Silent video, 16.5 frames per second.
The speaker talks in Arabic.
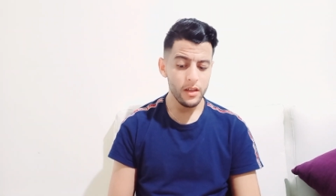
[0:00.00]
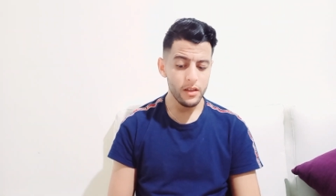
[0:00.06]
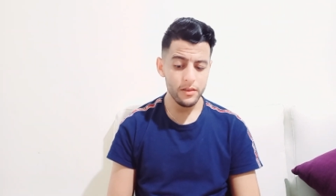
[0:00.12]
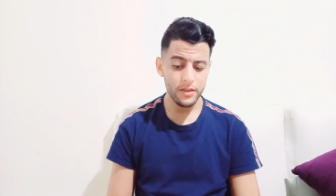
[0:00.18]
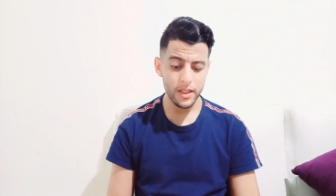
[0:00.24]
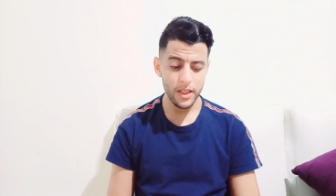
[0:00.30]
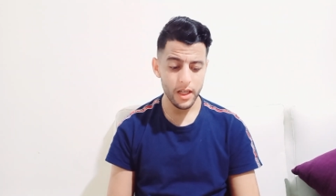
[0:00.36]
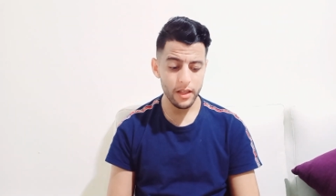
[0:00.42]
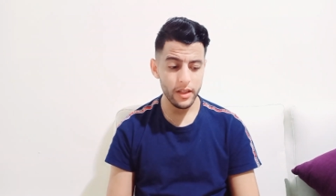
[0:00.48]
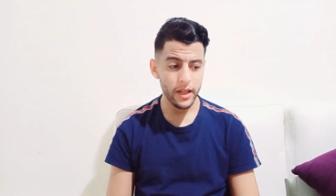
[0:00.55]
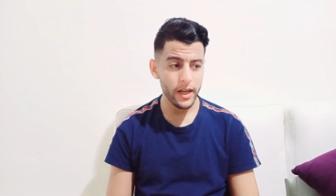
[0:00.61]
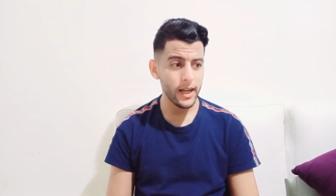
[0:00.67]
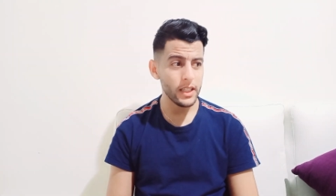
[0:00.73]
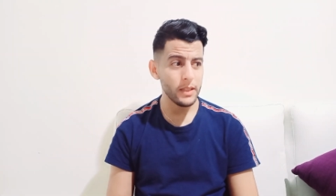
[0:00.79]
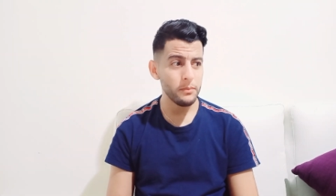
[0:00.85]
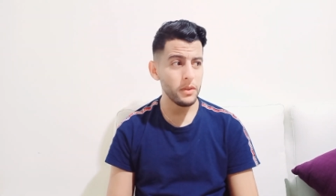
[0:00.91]
حتى داك النهار
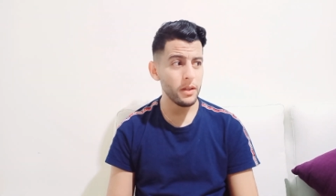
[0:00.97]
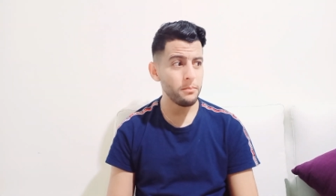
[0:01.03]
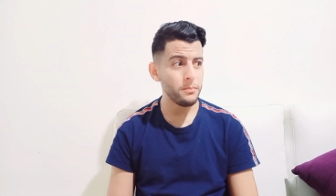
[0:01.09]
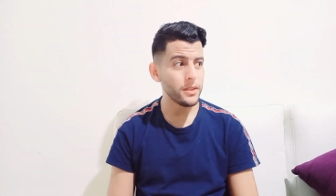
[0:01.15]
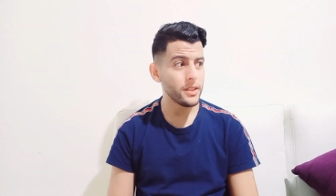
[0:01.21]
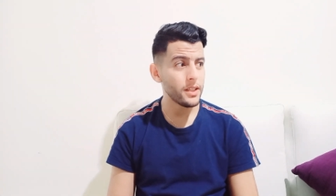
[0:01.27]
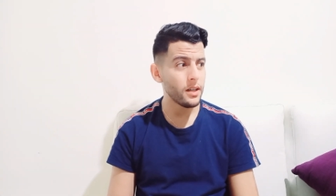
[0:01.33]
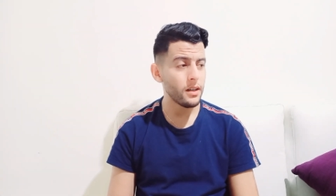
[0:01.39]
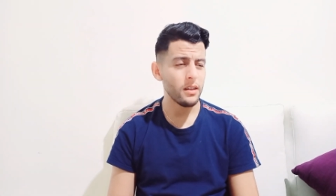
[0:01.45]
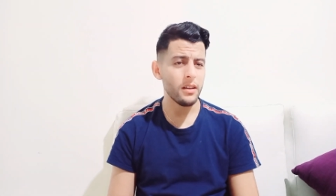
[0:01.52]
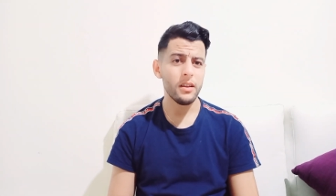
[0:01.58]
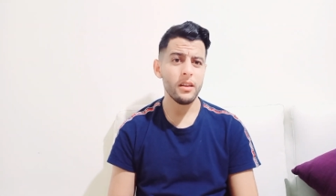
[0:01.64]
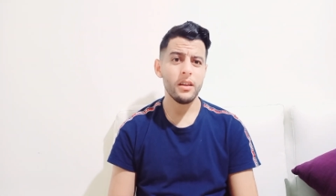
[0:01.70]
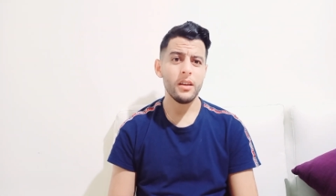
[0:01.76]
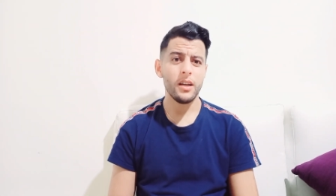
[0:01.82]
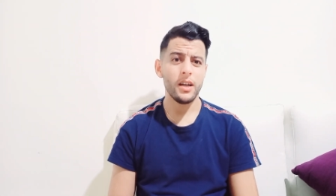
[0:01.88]
غادي ملبدا
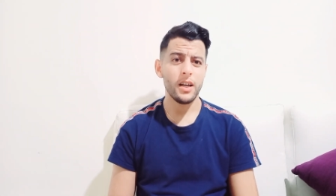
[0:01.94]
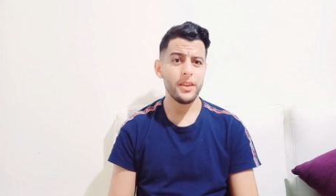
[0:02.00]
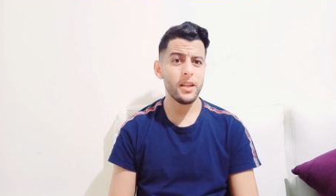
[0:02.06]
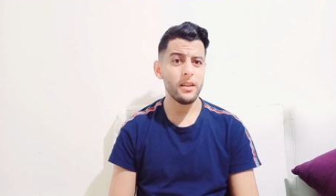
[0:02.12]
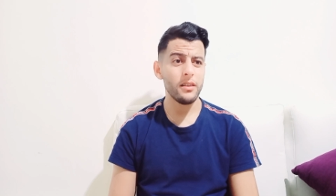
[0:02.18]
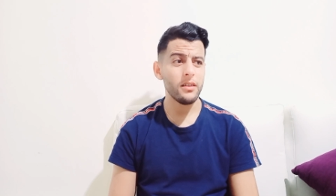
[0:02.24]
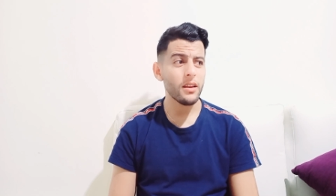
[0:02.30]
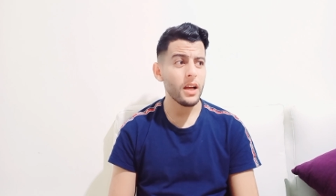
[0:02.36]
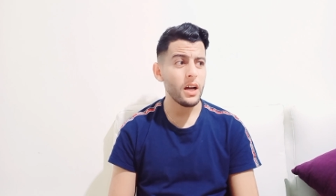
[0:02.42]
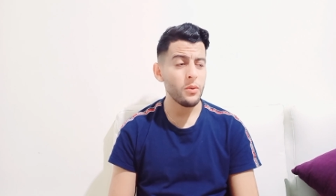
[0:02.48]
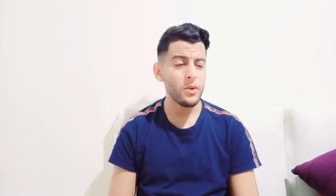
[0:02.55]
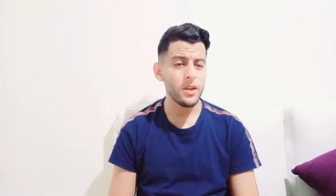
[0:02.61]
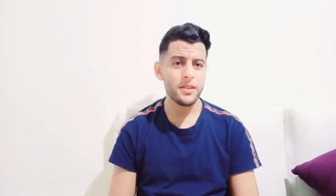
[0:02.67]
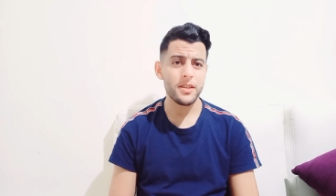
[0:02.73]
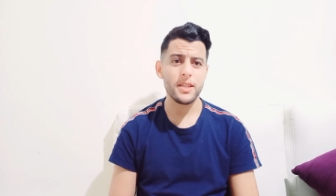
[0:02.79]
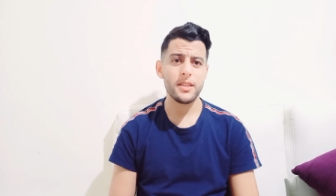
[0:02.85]
حدا القهوه
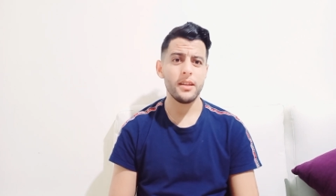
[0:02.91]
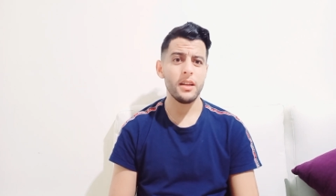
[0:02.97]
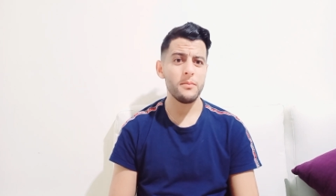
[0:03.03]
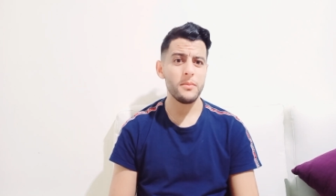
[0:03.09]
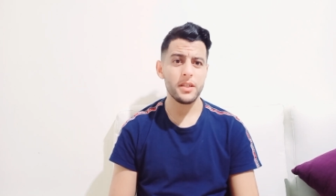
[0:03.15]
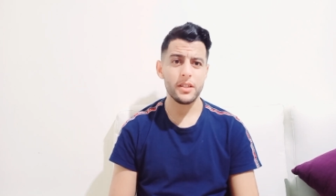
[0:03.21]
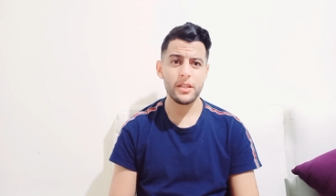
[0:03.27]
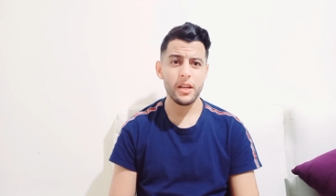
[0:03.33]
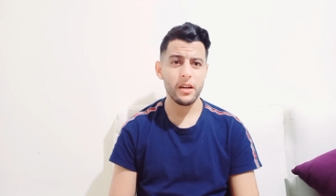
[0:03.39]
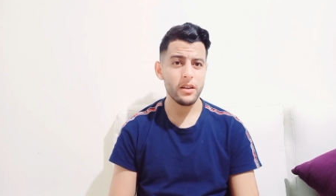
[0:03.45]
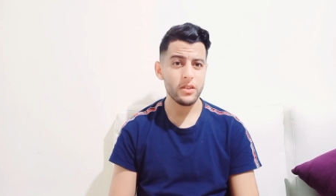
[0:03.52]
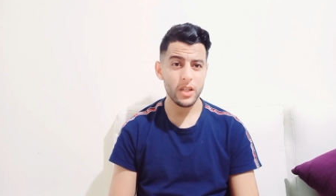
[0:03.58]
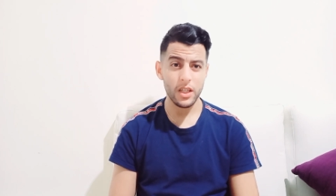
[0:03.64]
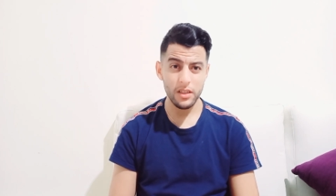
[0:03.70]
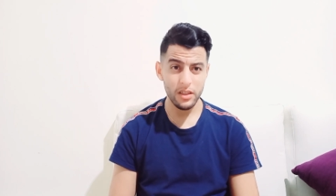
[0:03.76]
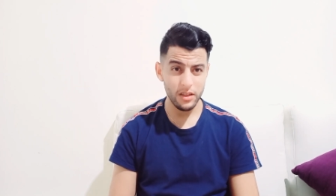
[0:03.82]
عسات على مجده واش
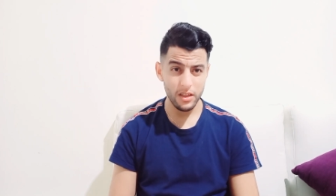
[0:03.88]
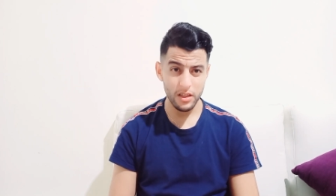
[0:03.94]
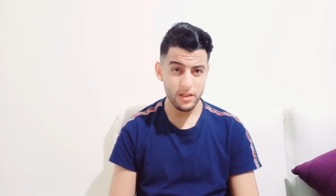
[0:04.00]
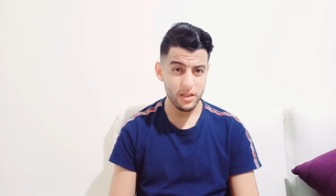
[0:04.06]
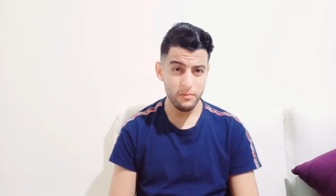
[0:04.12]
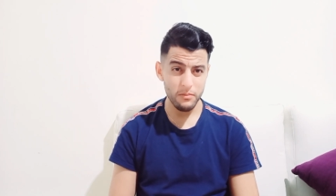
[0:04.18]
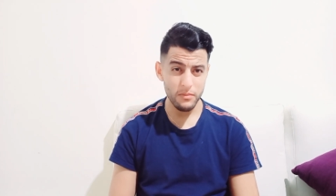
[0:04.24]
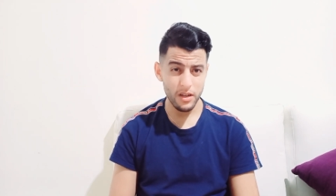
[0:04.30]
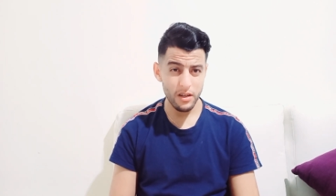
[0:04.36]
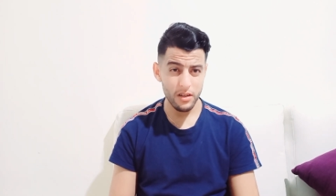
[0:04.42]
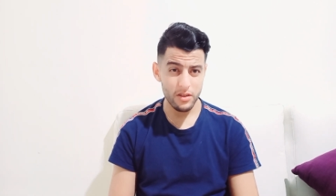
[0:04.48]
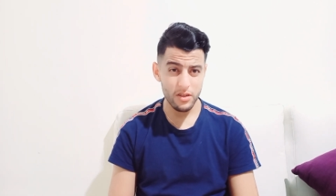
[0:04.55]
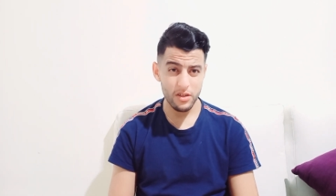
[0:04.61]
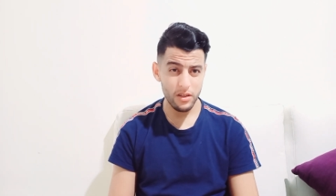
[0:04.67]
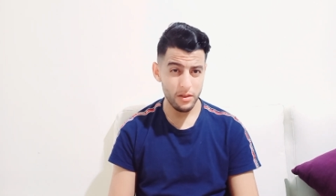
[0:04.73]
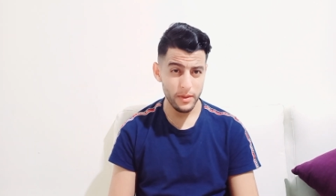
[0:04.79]
غادي دير تما
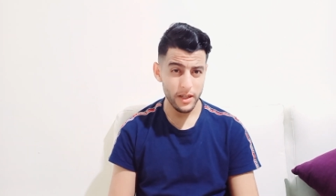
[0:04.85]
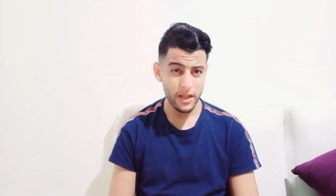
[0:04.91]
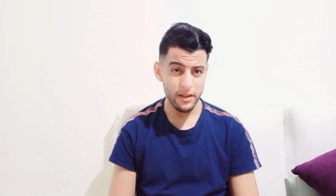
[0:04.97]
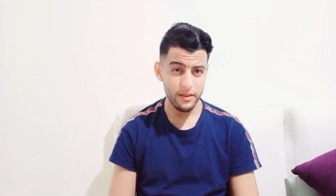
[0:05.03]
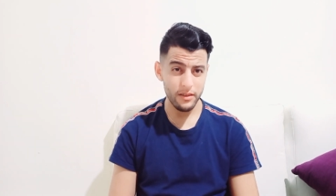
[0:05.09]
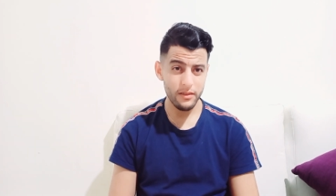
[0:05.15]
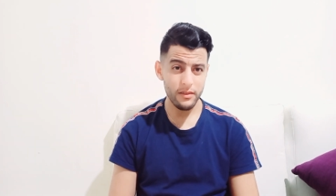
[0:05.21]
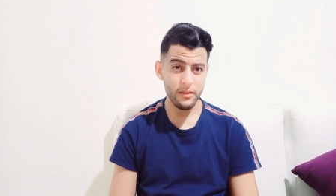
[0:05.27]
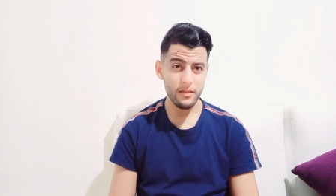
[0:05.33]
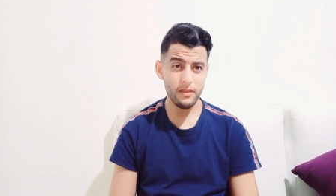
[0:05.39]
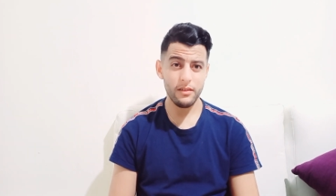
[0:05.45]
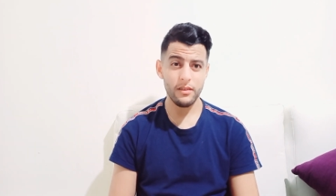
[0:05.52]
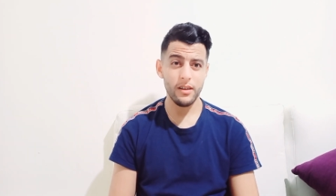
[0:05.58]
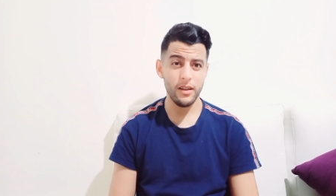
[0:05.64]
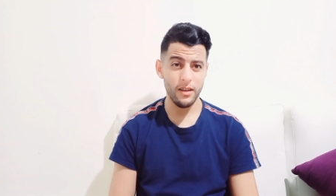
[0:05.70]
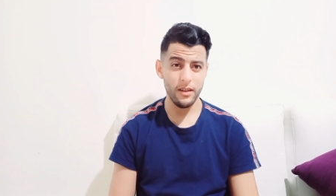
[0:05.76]
الشيباني
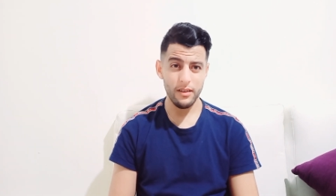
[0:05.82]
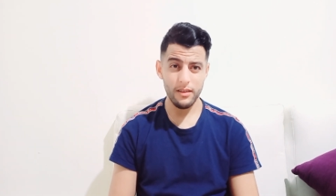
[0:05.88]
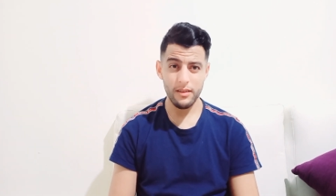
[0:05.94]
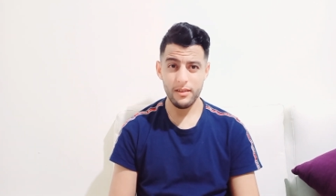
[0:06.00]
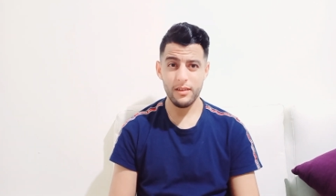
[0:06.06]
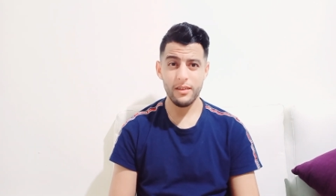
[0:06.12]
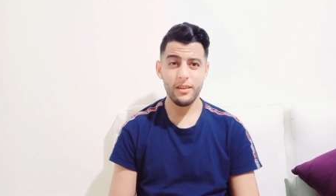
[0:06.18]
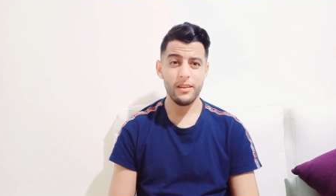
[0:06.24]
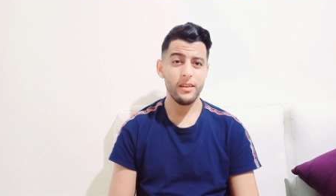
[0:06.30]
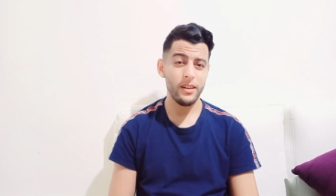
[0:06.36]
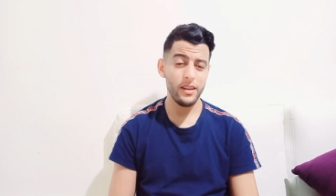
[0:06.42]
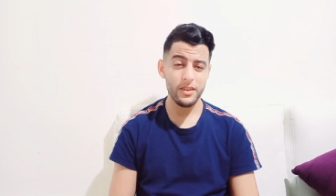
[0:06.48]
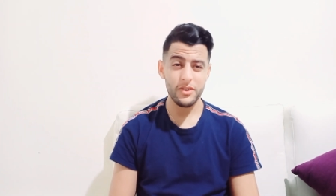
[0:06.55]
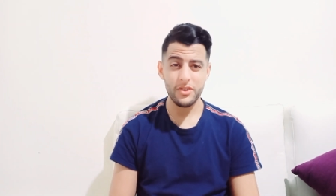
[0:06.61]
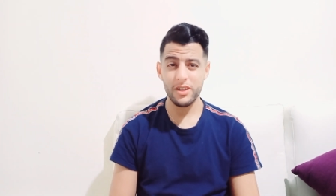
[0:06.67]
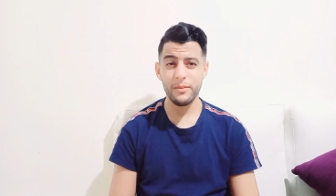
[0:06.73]
ها أه؟
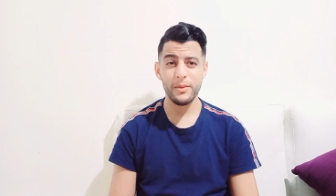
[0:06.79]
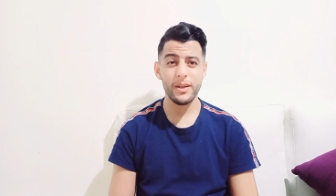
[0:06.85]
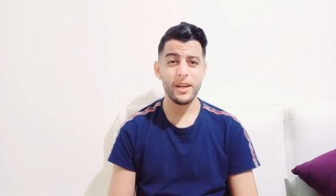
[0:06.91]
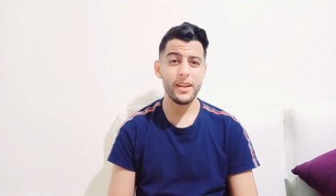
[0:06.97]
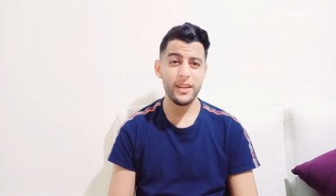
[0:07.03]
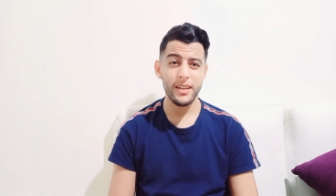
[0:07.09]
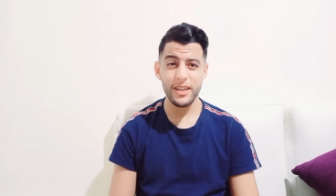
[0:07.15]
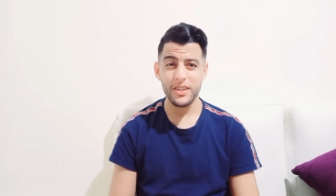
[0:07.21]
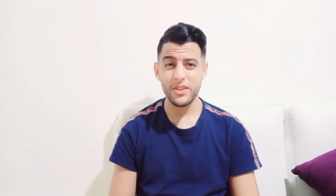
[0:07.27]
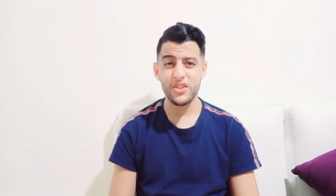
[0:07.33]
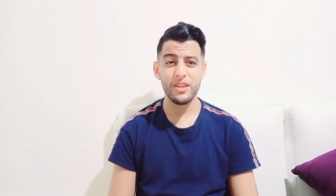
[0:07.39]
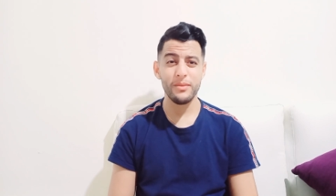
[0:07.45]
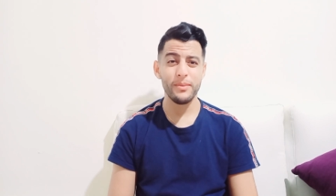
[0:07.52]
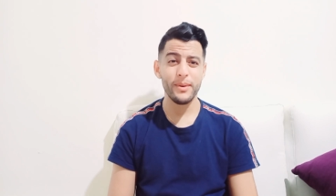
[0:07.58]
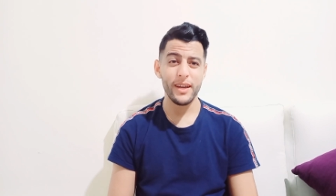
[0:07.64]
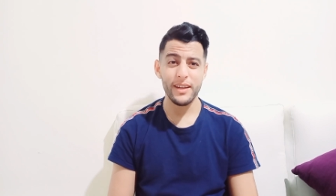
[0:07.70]
الشيباني
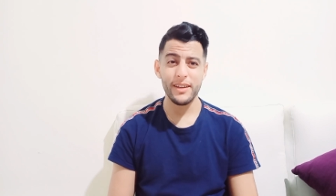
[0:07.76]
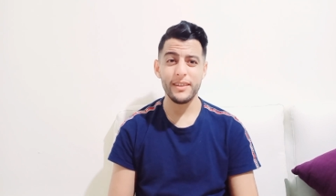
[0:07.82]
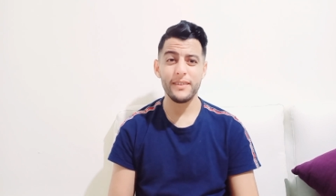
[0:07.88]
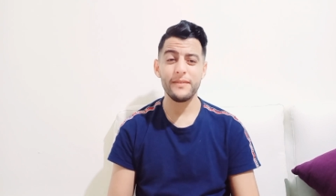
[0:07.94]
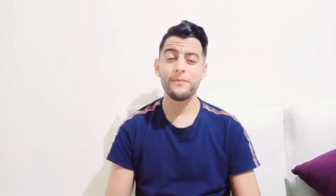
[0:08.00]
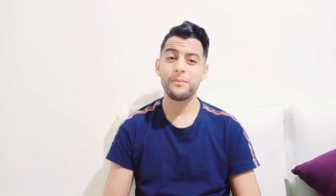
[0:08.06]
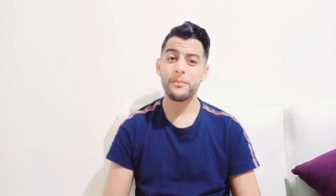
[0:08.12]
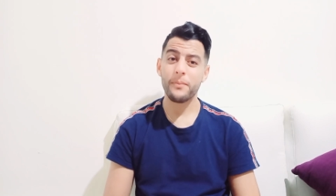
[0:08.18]
الشيباني